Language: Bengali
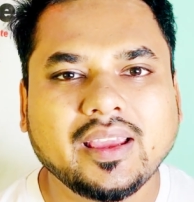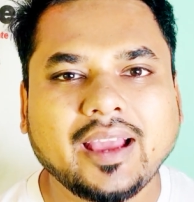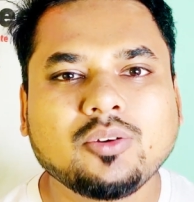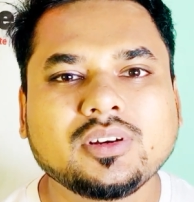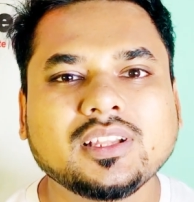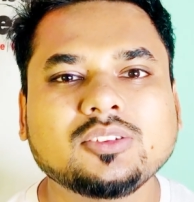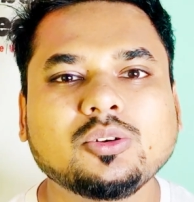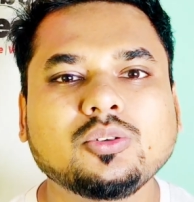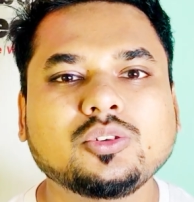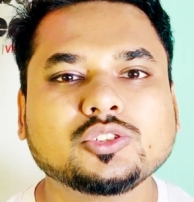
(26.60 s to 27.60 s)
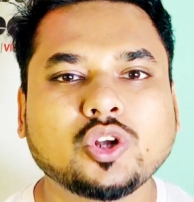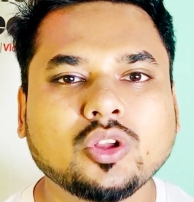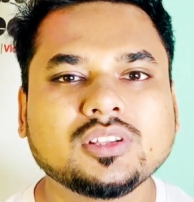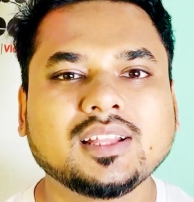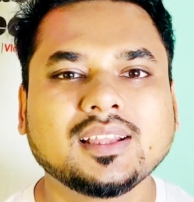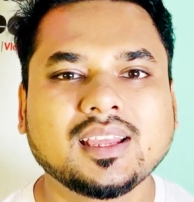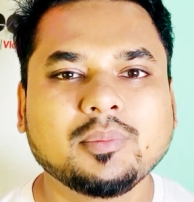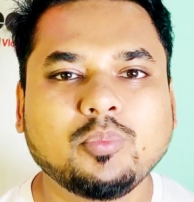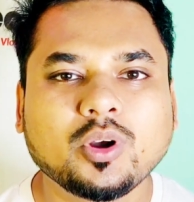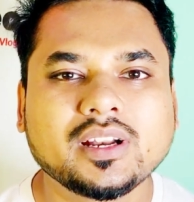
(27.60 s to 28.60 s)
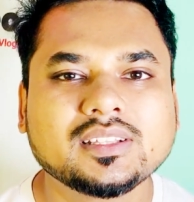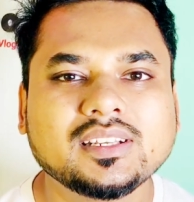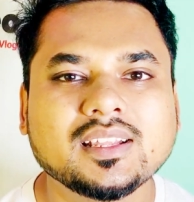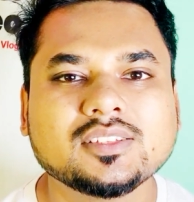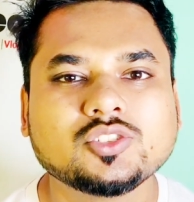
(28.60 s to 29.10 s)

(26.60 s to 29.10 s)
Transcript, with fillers: এখন কিন্তু সন্ধ্যা থেকে পরের দিনে